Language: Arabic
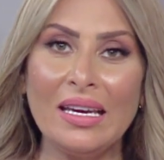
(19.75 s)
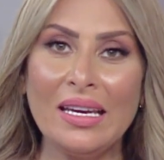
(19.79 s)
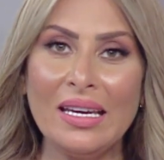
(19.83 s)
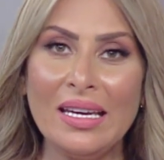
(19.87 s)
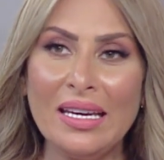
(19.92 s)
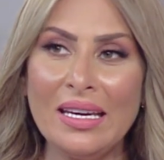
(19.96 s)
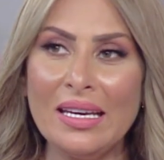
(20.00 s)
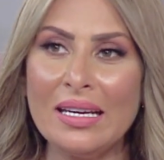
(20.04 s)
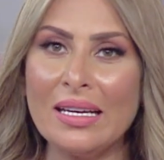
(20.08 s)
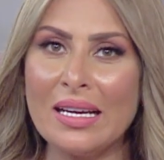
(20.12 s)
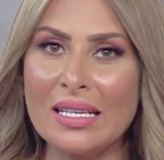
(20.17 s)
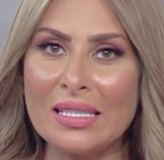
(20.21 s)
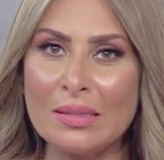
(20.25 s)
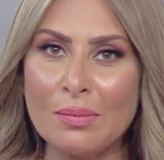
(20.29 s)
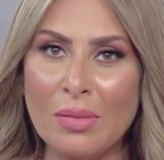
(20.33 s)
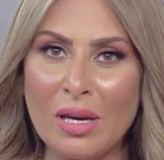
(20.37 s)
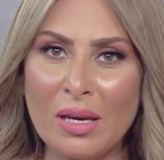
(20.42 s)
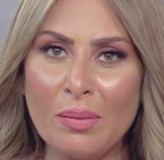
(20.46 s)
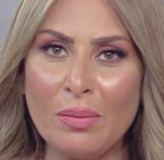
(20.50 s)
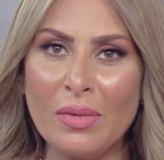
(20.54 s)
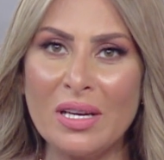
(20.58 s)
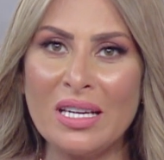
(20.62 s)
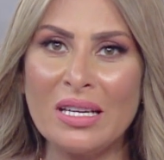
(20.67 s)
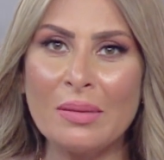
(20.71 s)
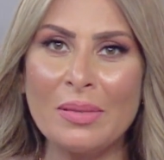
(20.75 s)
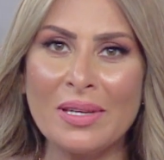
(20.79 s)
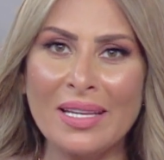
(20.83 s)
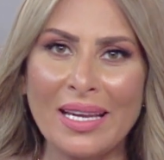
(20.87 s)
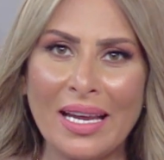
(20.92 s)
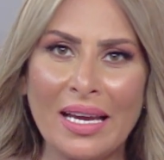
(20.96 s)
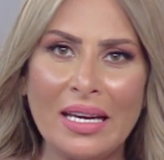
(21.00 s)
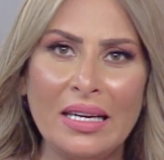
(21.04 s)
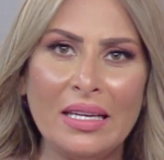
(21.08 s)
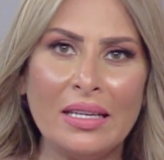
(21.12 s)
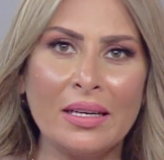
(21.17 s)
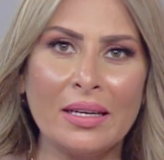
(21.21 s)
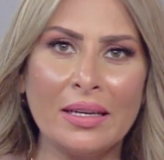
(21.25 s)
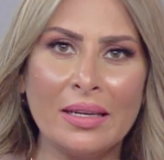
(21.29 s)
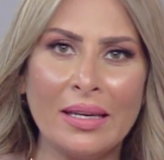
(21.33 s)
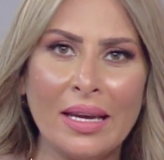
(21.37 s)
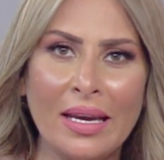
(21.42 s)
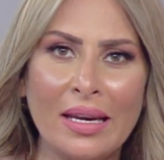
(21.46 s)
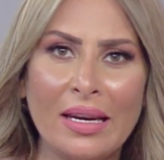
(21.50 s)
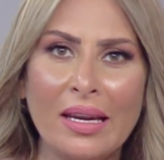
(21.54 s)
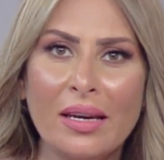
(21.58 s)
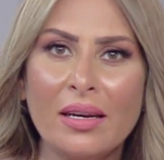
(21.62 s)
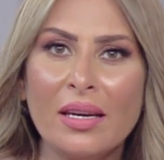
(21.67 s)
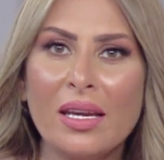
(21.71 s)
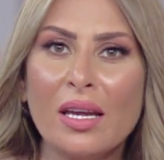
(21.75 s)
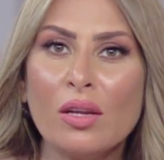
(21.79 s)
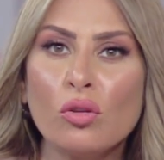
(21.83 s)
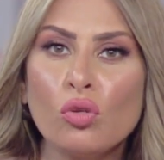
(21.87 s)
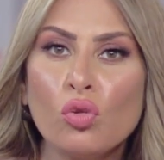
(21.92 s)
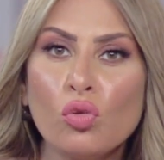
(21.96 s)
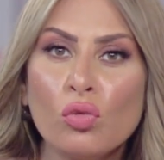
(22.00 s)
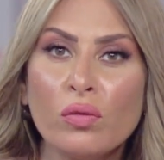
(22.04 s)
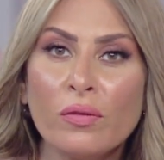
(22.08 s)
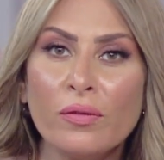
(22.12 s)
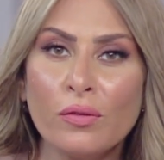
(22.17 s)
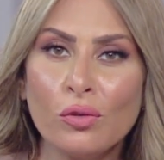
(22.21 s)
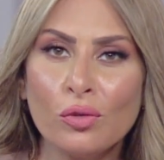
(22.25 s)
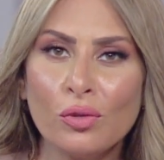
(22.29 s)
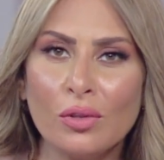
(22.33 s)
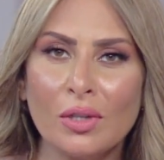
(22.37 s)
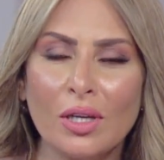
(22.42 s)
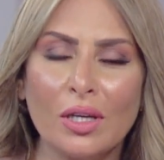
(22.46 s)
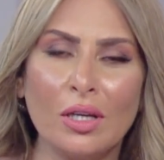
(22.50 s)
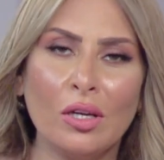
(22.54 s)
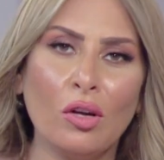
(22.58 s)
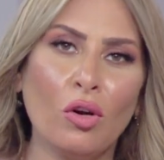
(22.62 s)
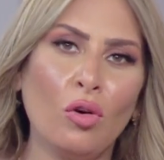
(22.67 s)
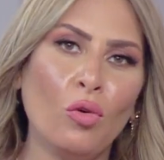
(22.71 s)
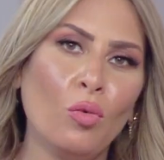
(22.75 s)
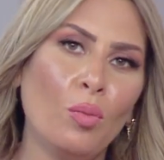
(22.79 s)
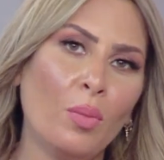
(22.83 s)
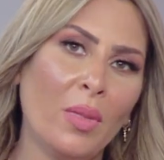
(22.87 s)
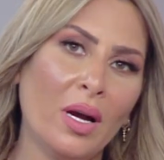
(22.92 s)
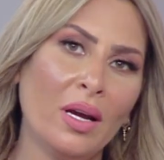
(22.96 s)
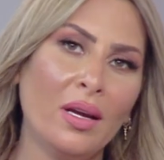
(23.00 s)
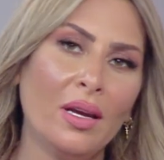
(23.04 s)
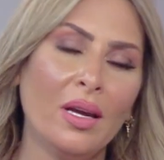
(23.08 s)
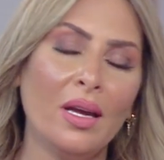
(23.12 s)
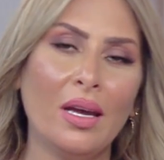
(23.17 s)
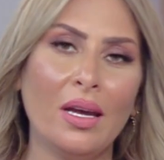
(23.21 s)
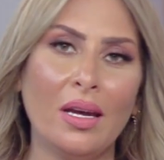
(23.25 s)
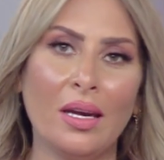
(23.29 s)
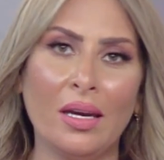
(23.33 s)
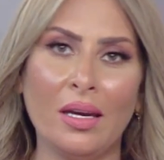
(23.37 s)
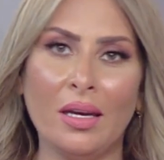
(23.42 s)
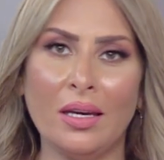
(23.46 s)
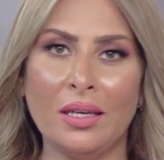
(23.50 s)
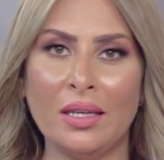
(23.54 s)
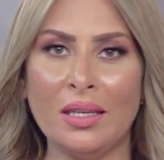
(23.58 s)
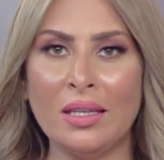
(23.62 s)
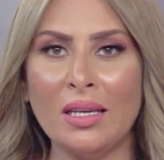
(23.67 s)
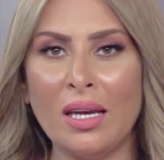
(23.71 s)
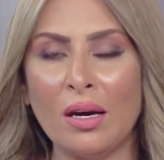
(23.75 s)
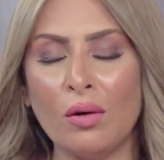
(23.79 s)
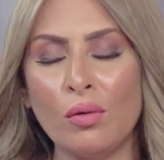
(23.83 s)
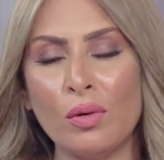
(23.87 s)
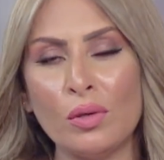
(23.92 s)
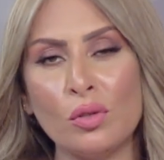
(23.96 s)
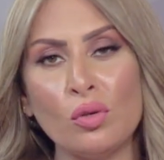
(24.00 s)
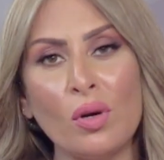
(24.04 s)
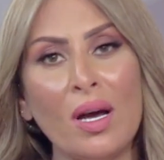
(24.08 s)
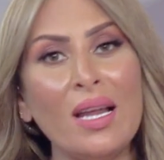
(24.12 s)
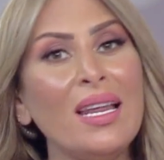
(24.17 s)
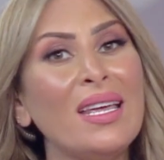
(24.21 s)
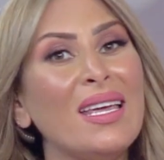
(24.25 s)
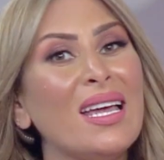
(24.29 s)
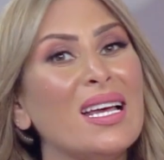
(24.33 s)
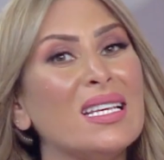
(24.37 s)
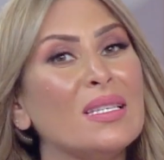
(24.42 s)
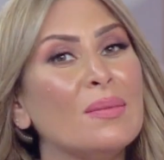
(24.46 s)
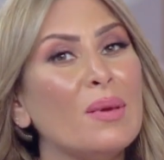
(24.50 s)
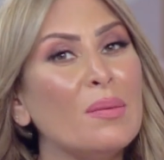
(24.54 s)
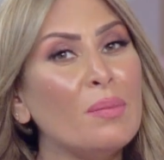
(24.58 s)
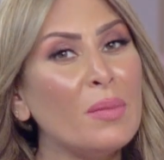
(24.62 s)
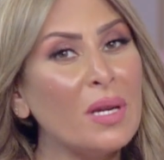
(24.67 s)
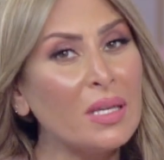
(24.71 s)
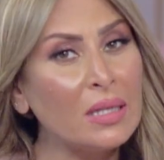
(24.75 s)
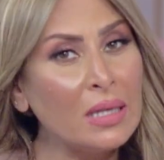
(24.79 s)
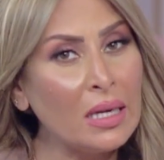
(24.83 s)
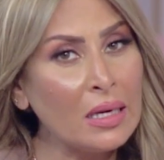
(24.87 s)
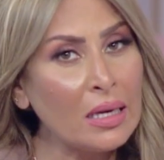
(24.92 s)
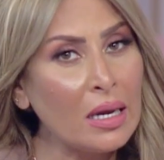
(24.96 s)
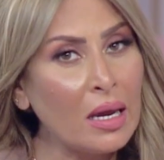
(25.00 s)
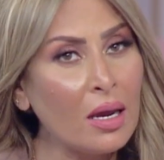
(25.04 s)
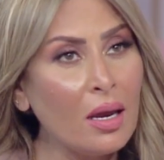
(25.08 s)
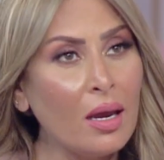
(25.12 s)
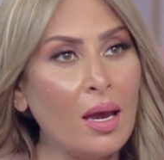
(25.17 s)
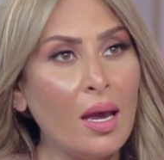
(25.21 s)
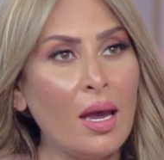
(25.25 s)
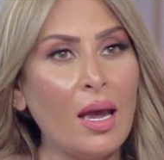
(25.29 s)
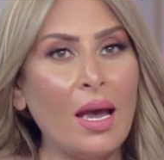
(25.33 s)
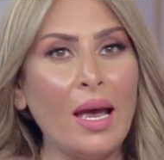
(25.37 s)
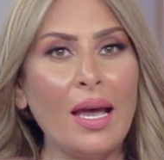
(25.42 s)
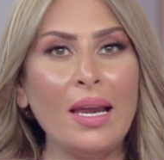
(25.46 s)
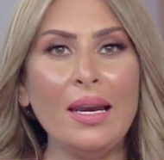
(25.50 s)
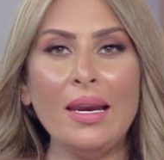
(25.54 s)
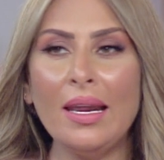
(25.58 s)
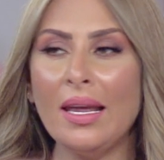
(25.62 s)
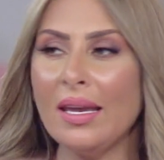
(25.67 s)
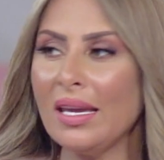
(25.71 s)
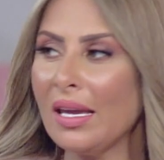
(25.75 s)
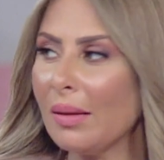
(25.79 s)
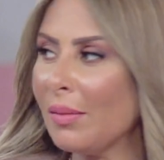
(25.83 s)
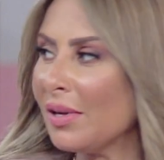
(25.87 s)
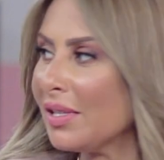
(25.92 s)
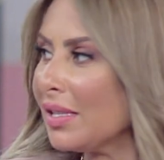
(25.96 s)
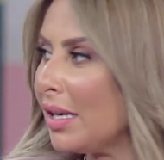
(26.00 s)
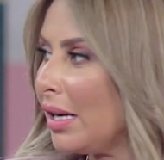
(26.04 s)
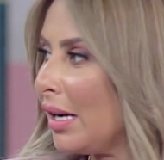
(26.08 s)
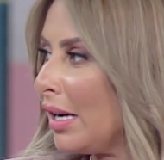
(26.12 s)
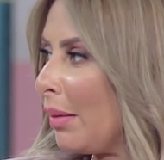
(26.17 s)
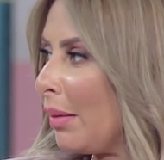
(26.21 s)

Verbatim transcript: ايه الاسباب اللي بتخلي الرجاله ان هي ترفض ان هم آه، يتجوزوا هل هي اسباب ماديه هل هي مثلا يا